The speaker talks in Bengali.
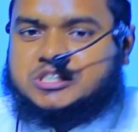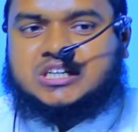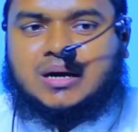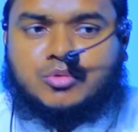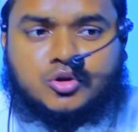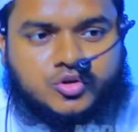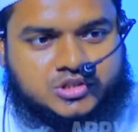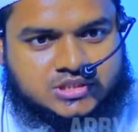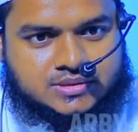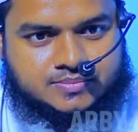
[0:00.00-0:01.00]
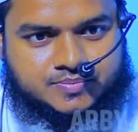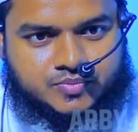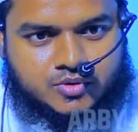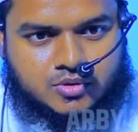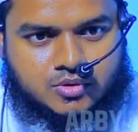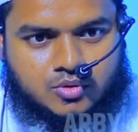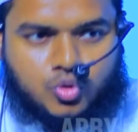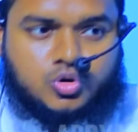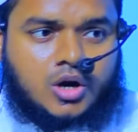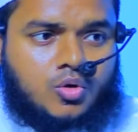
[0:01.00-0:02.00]
বেশি আমল করেছে
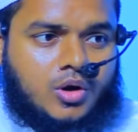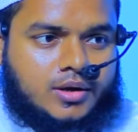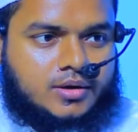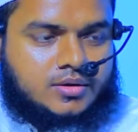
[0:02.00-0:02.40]
গোটা কোরআন